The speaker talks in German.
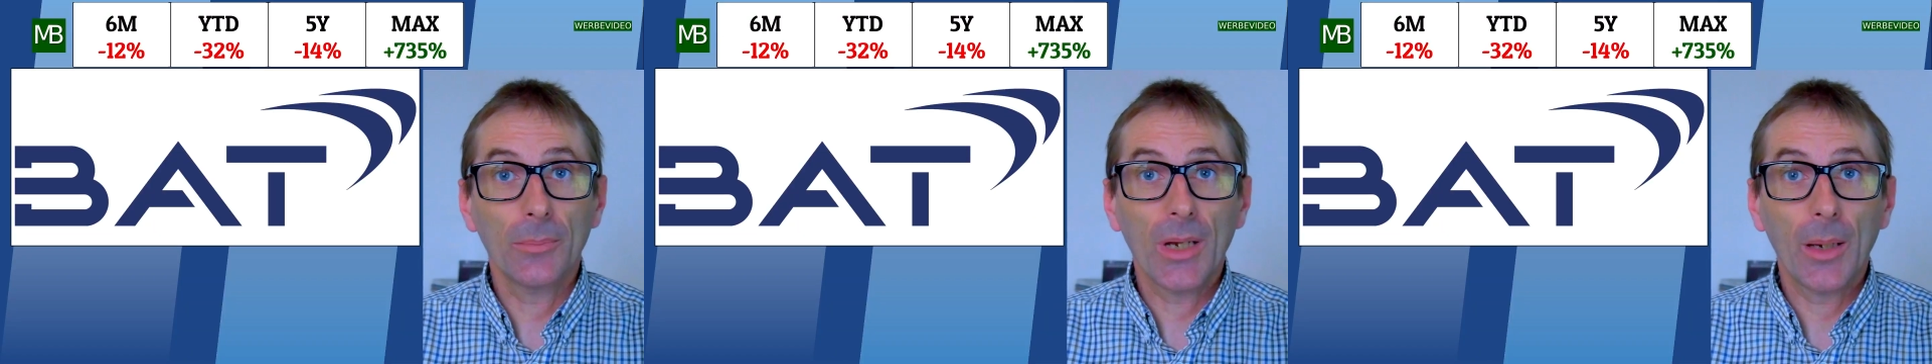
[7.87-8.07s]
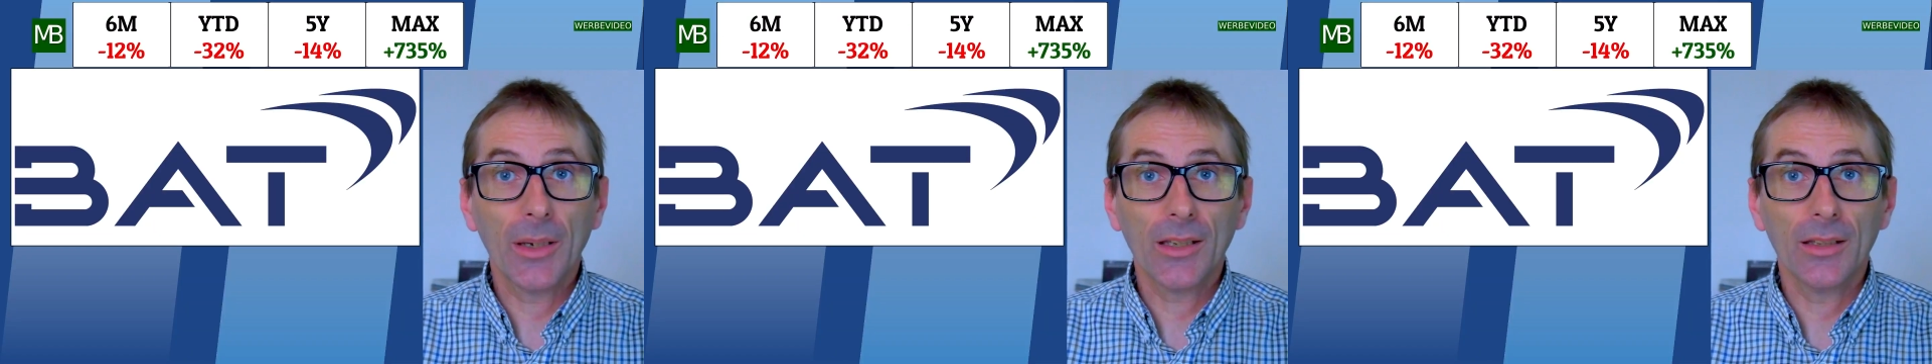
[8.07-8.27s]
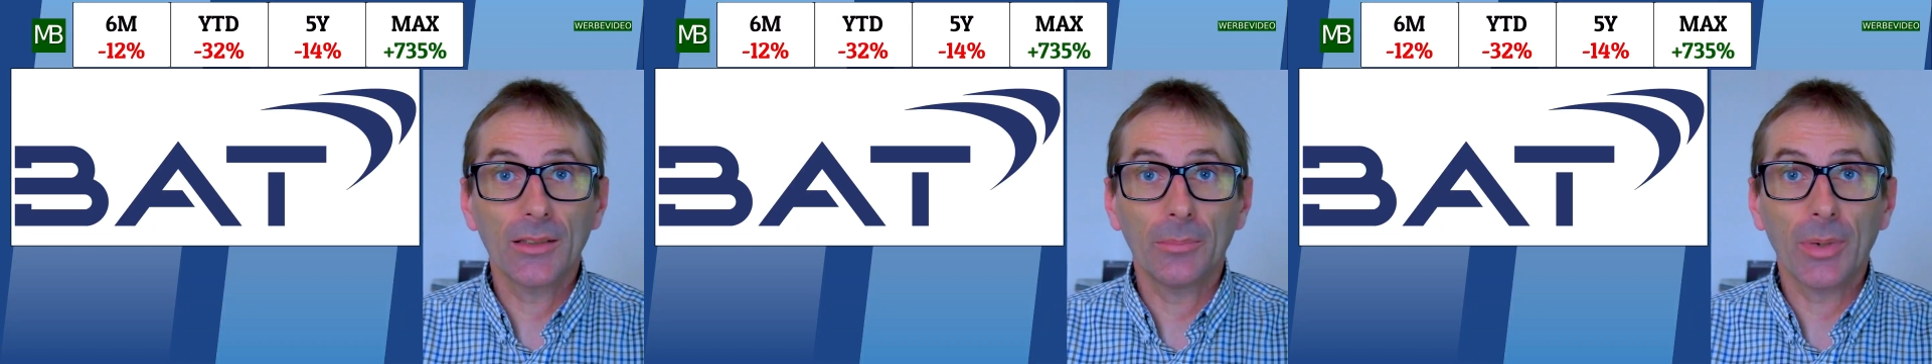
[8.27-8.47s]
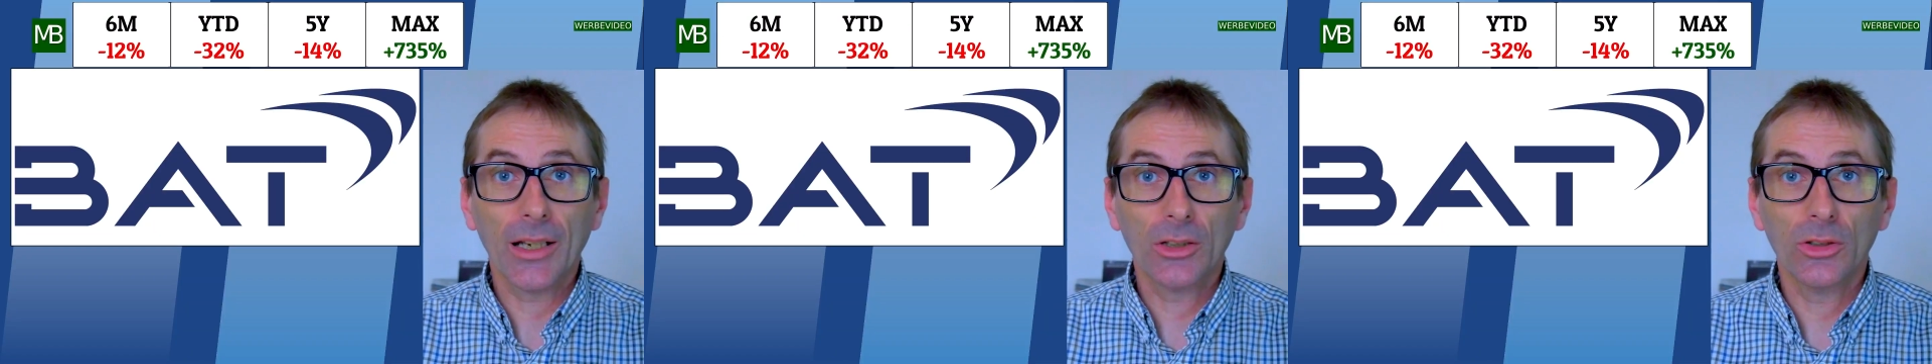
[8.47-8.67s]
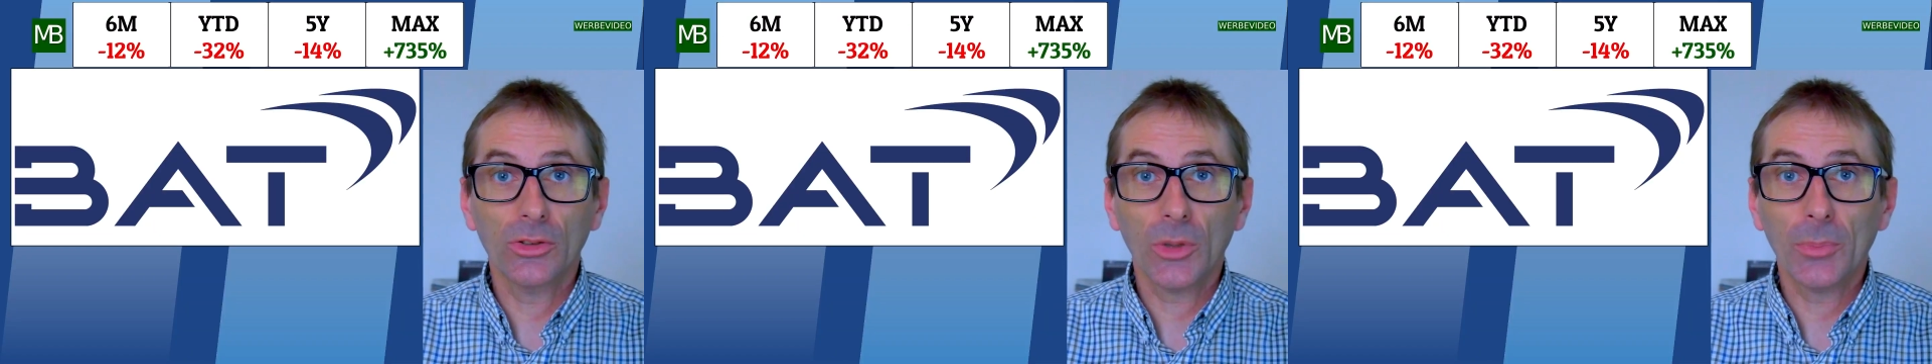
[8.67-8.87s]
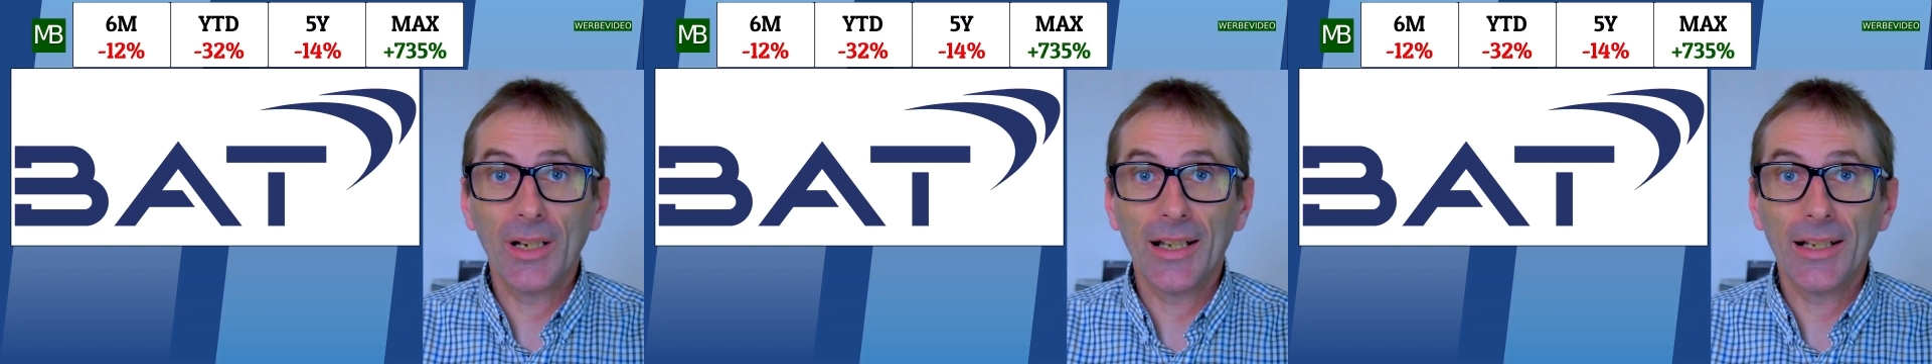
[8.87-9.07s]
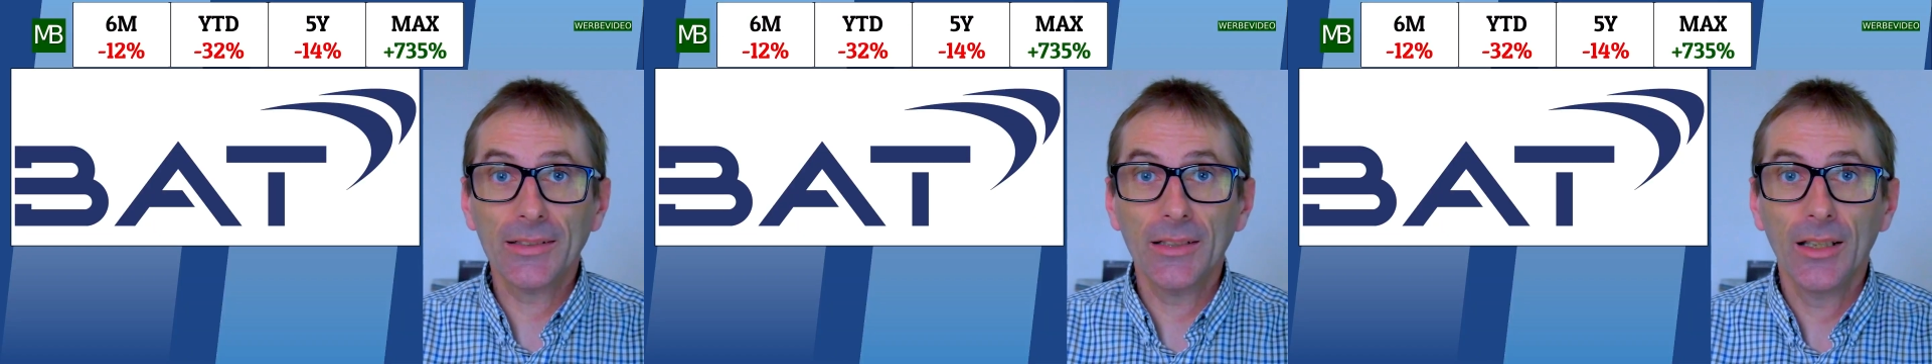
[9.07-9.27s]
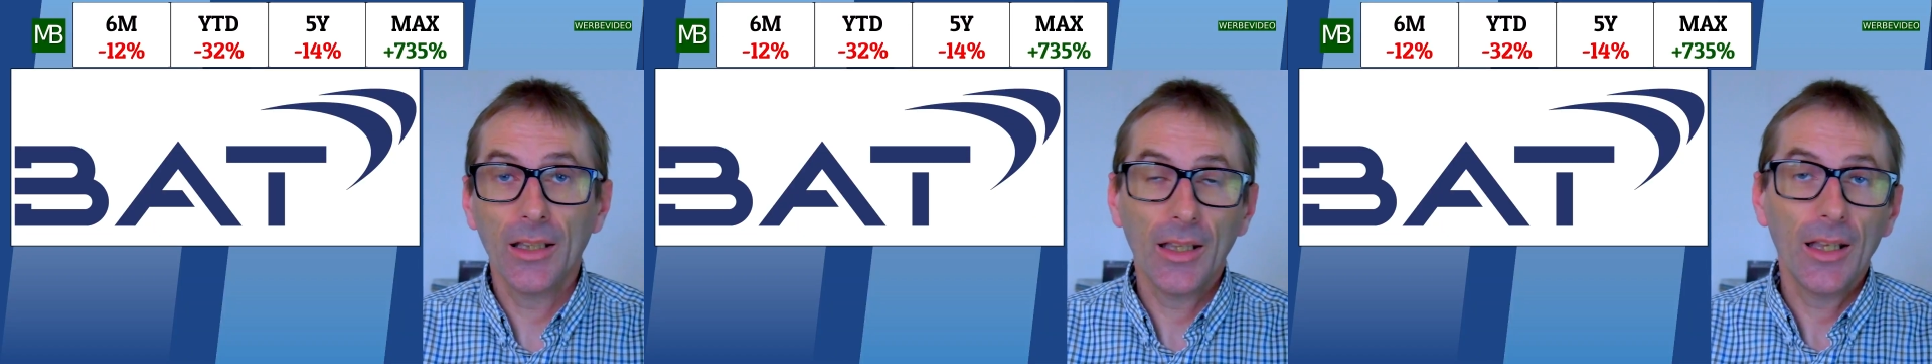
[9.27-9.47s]
American Tobacco nochmal
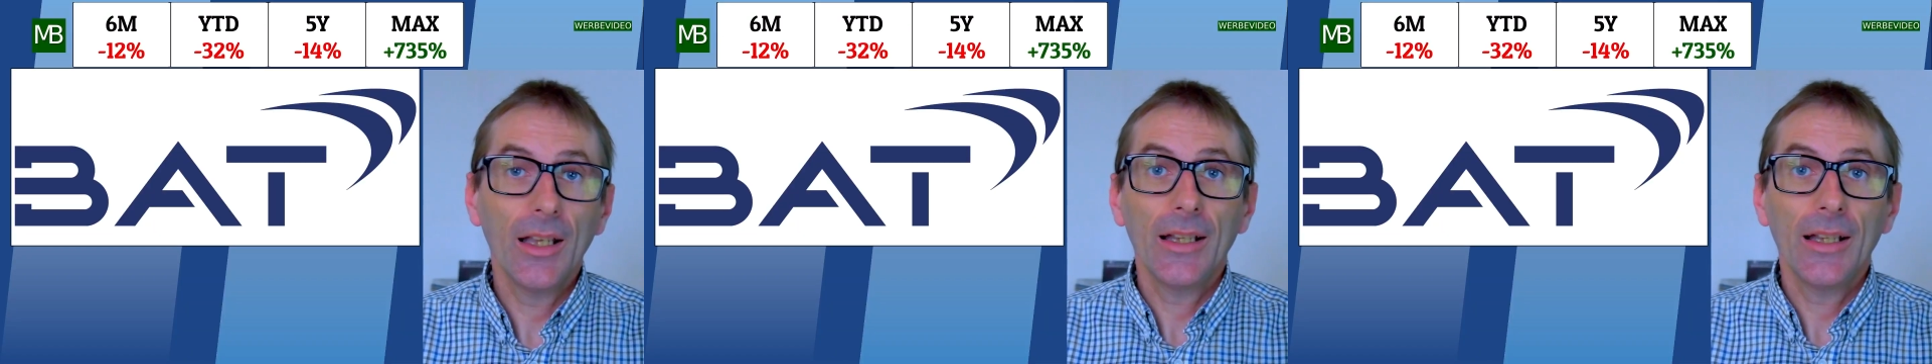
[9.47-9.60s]
an,